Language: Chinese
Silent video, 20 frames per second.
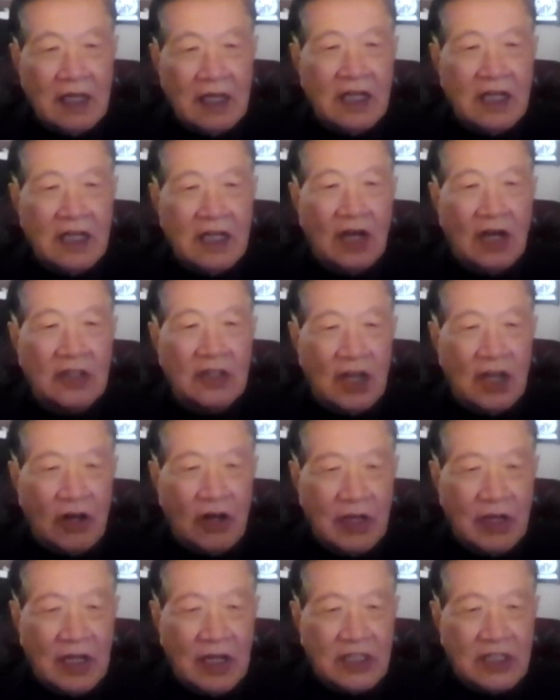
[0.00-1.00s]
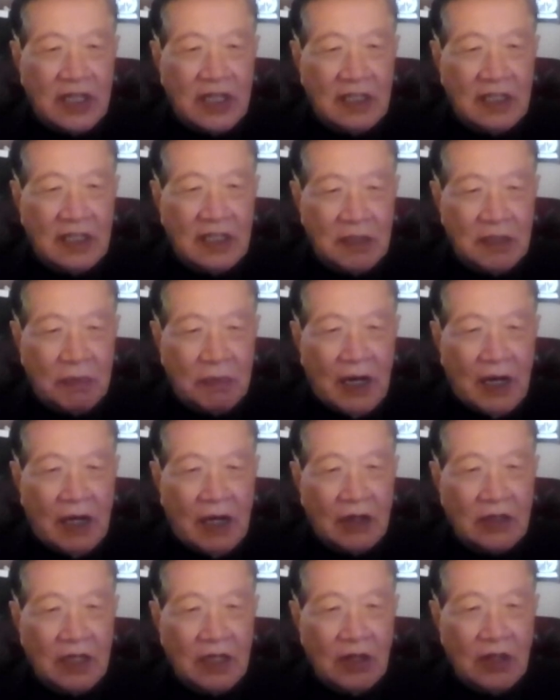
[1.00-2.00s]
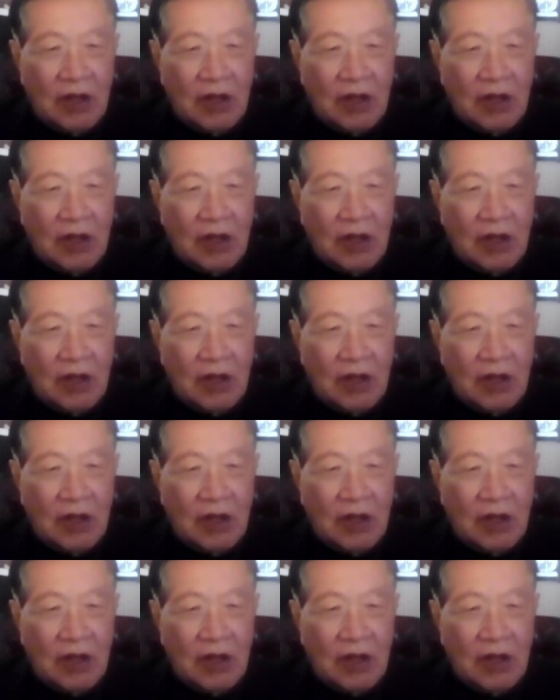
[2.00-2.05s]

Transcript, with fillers: 一定要找一个像你这么好的